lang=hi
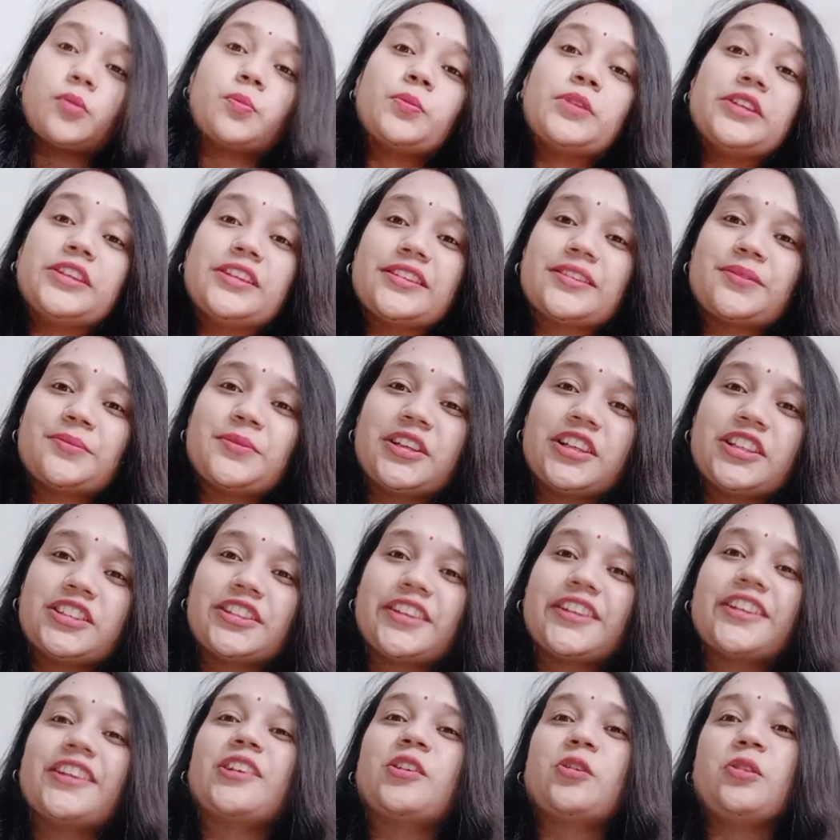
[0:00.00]
प्लीज़ मेरे
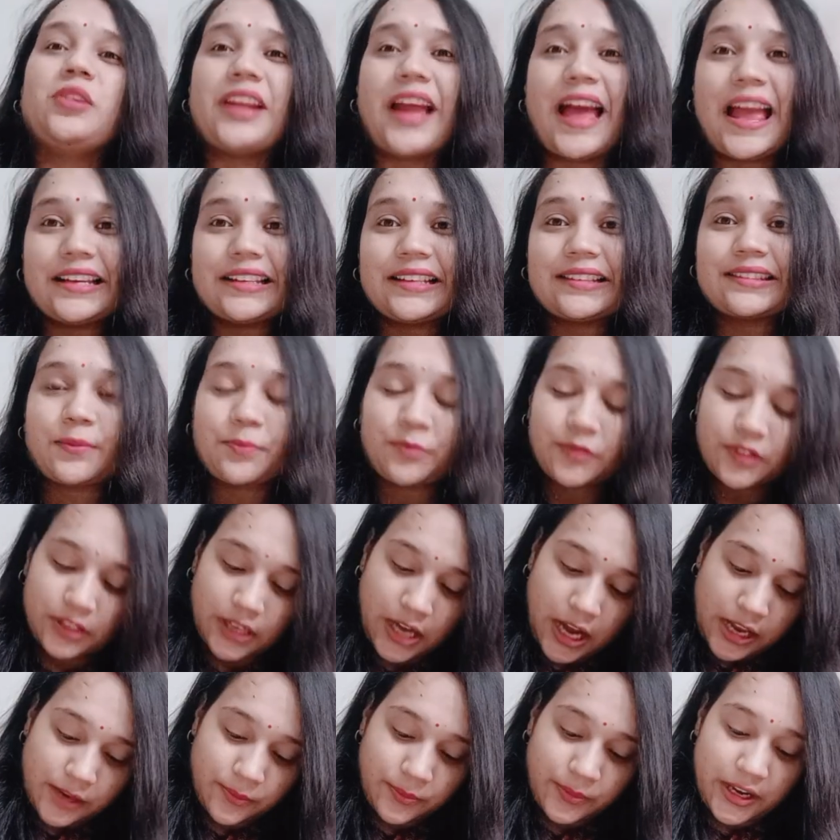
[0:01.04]
चैनल को लाइक
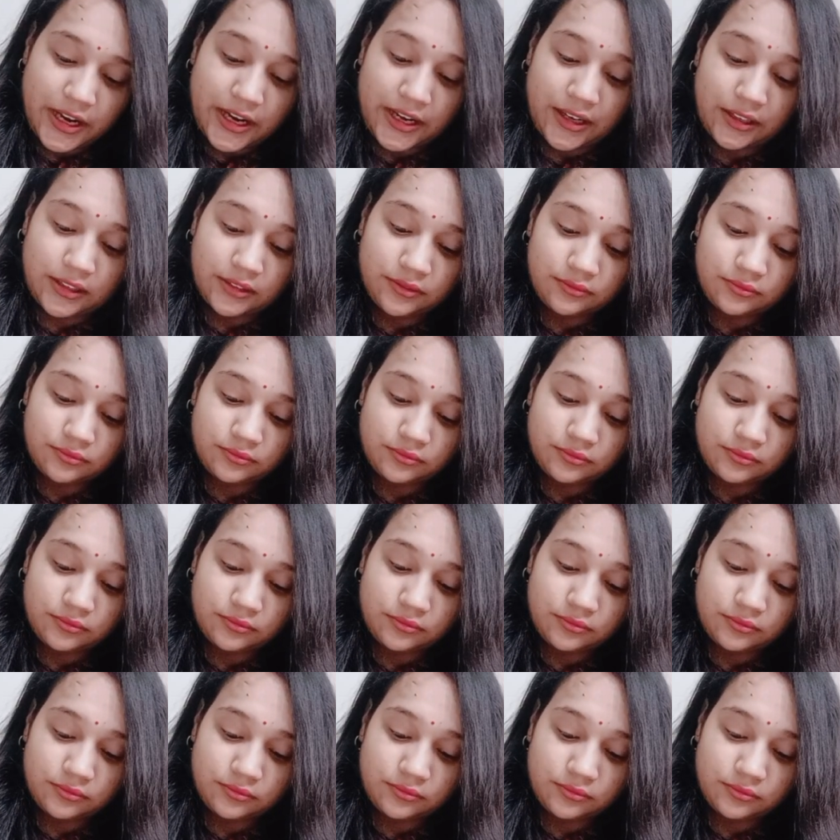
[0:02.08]
सब्सक्राइब एंड